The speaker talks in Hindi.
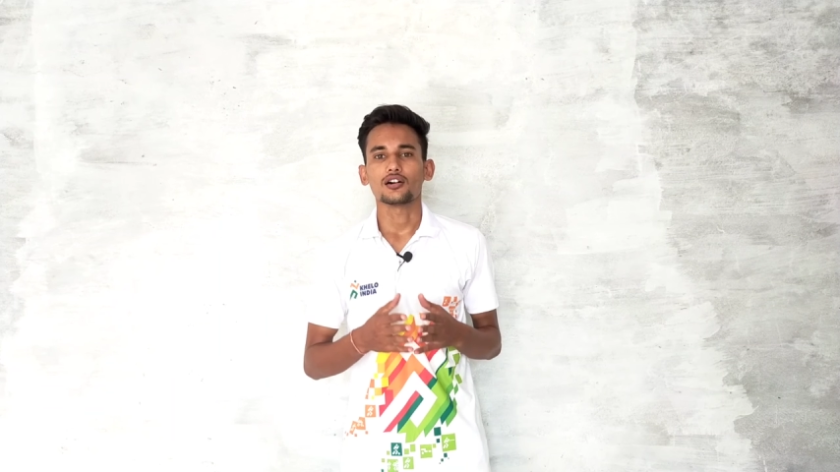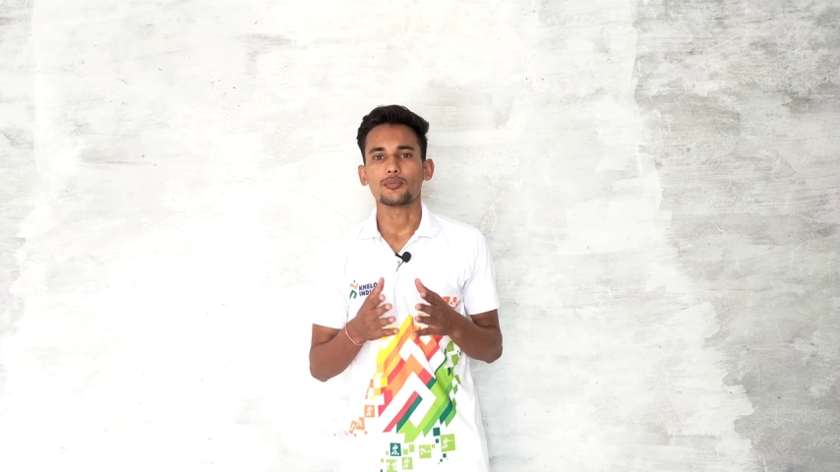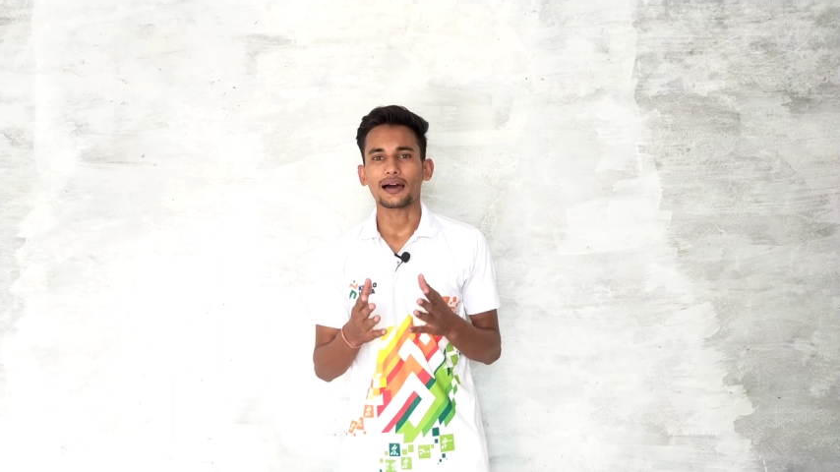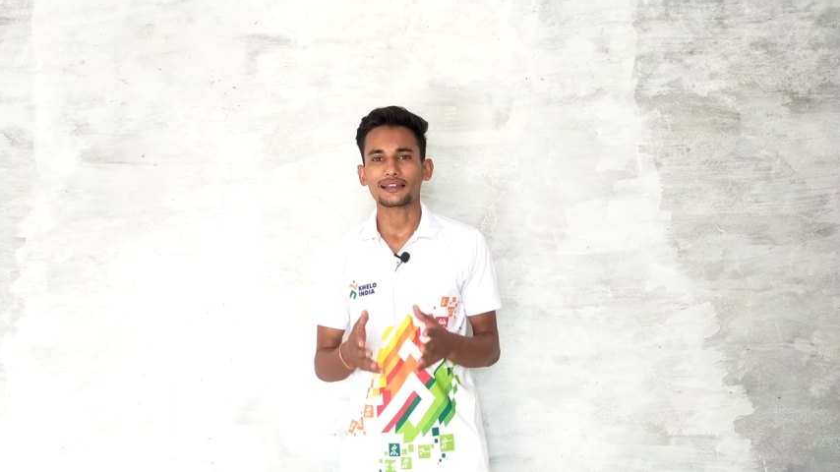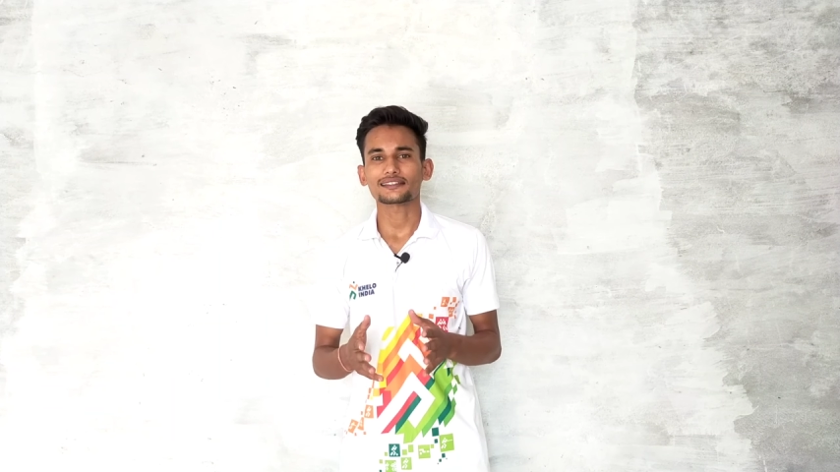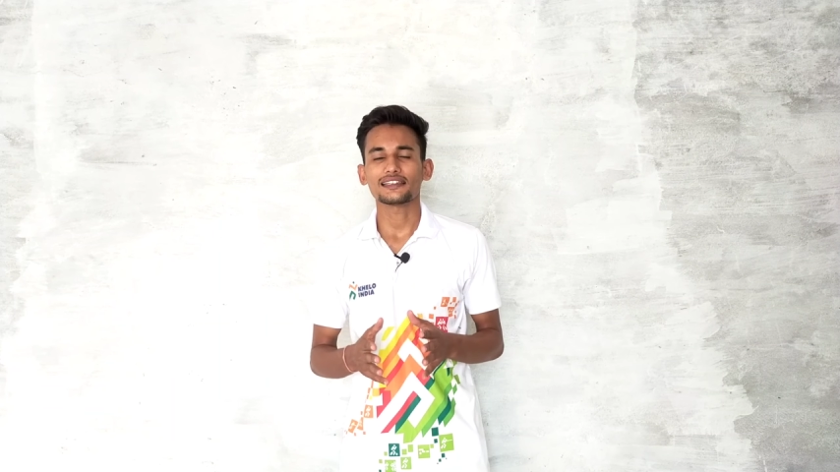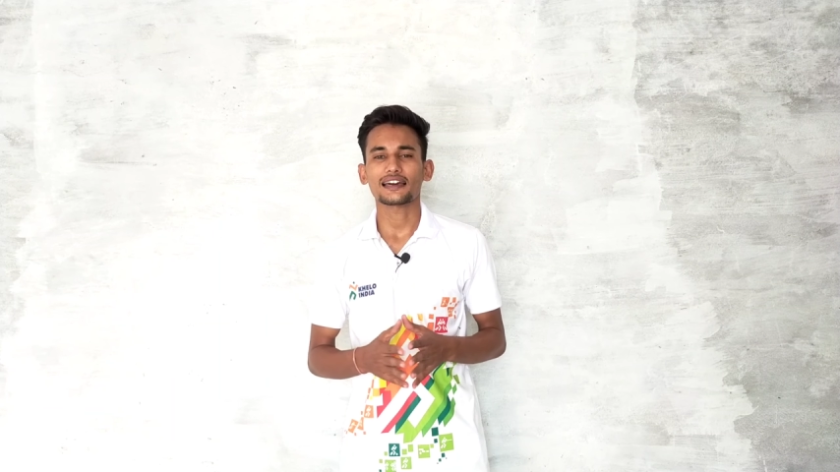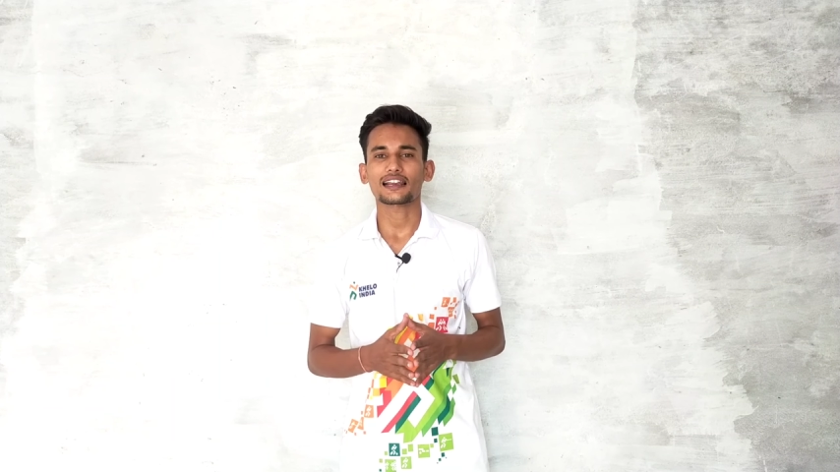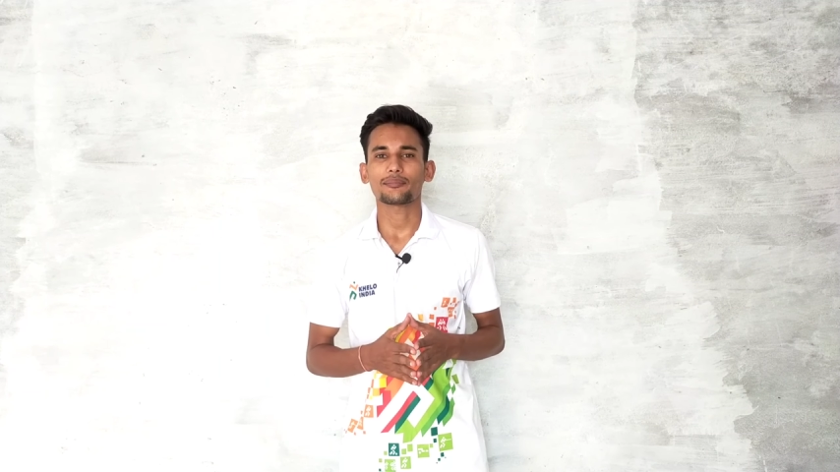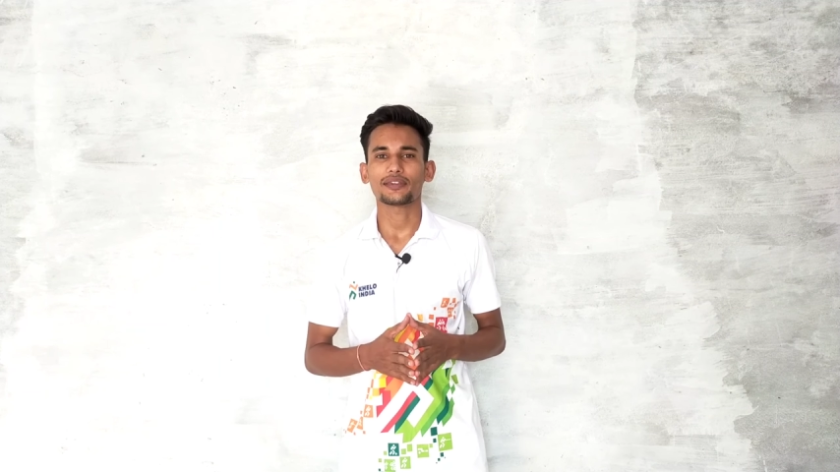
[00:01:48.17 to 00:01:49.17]
और मान के चलिए
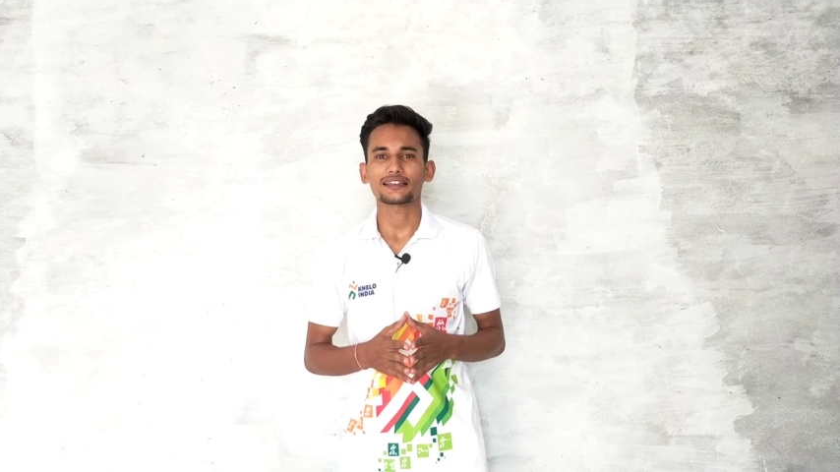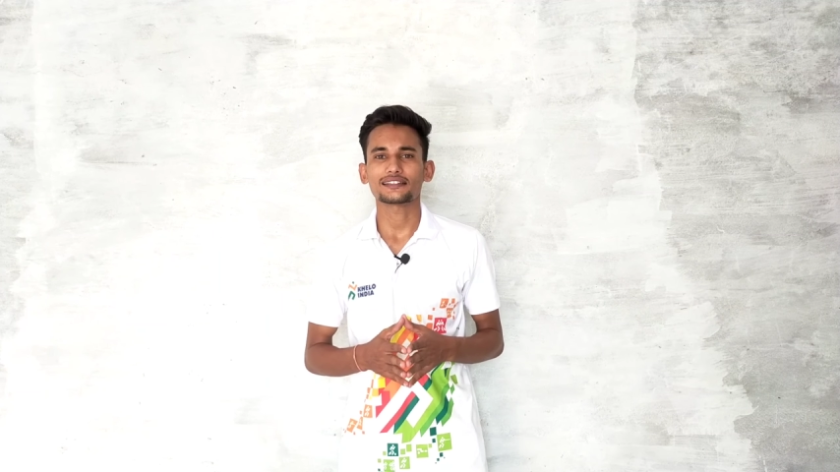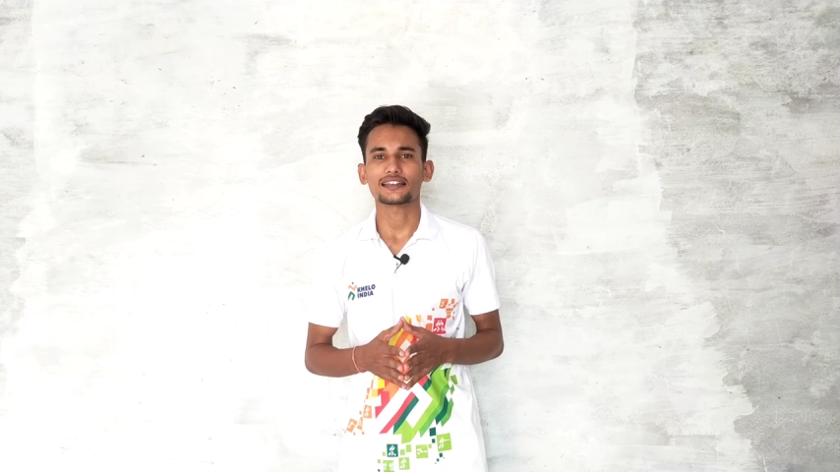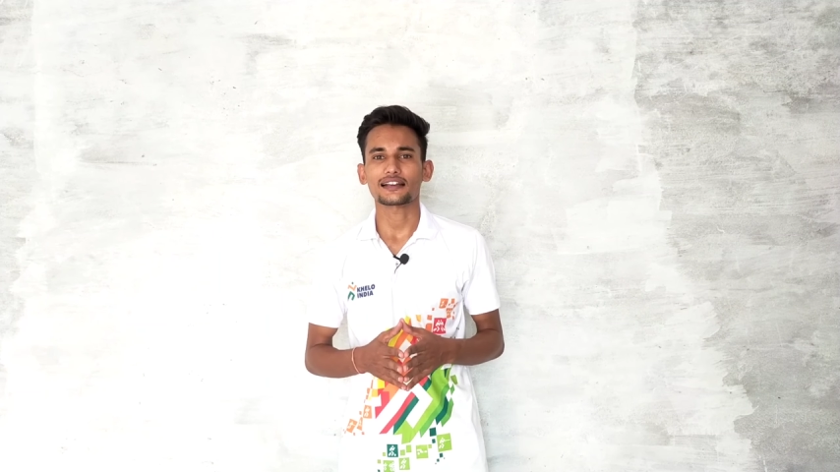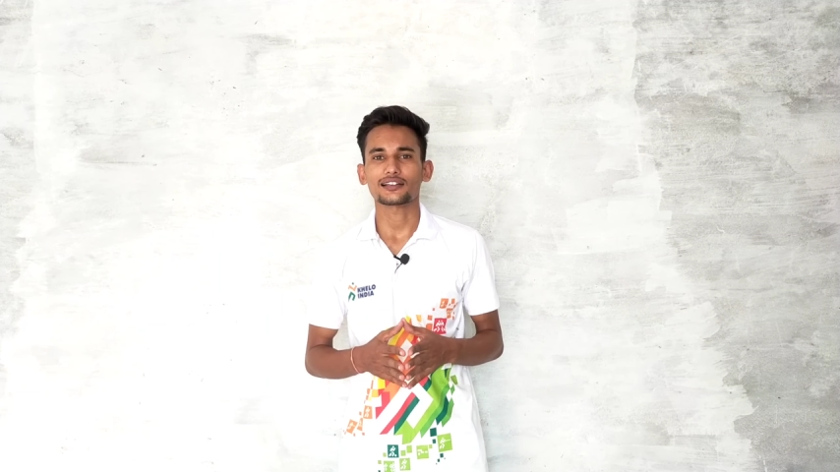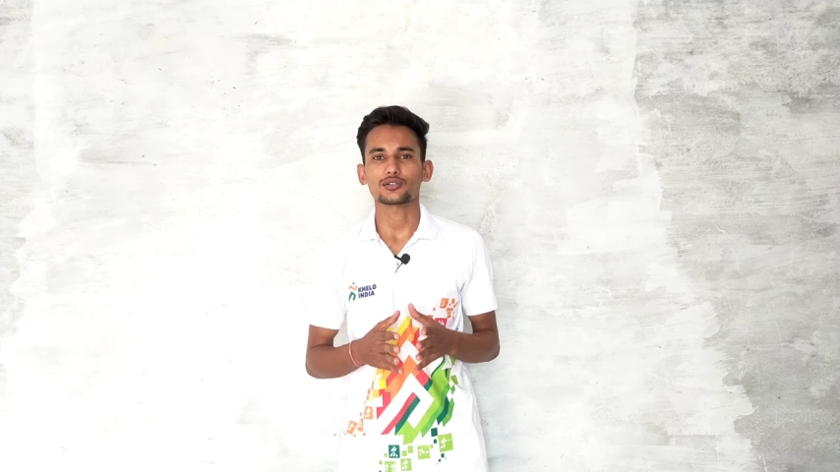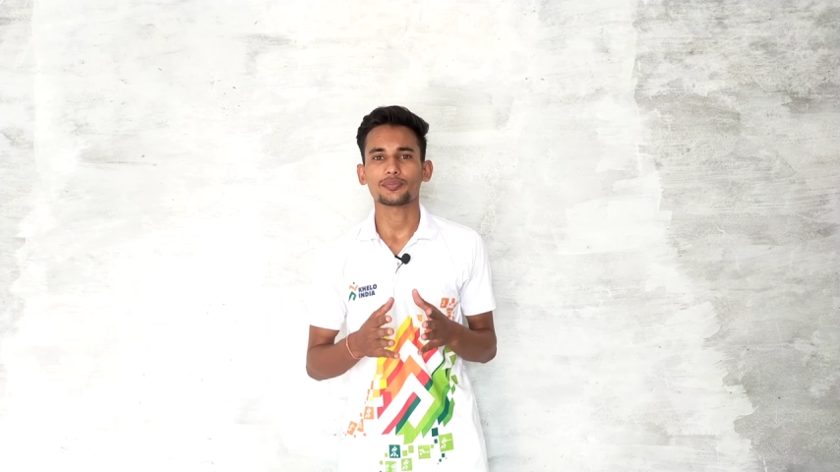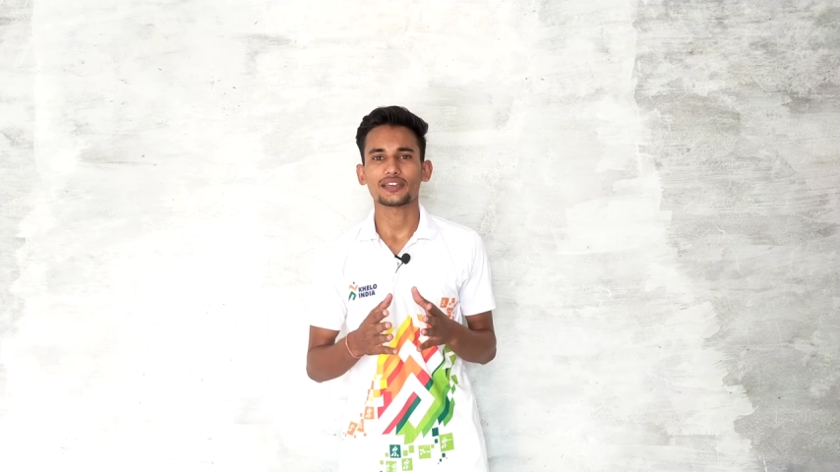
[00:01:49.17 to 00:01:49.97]
अगर आप बी कर रहे हैं तो